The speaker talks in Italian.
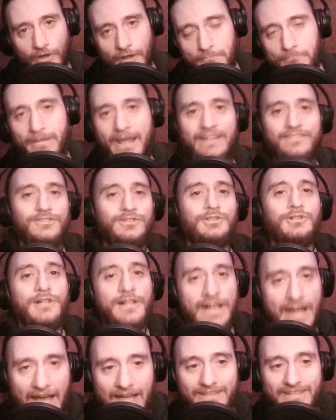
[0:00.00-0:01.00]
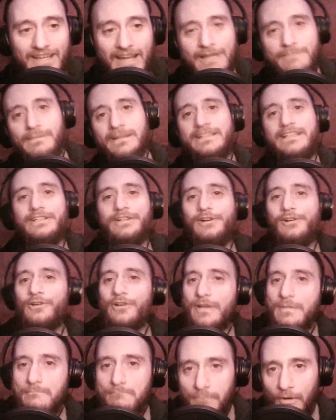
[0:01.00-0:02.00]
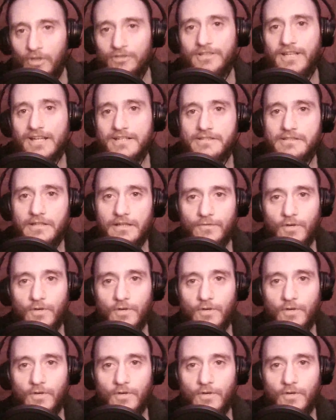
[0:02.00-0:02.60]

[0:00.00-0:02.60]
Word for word: e bentornati a Il Mattino all'Ora in podcast,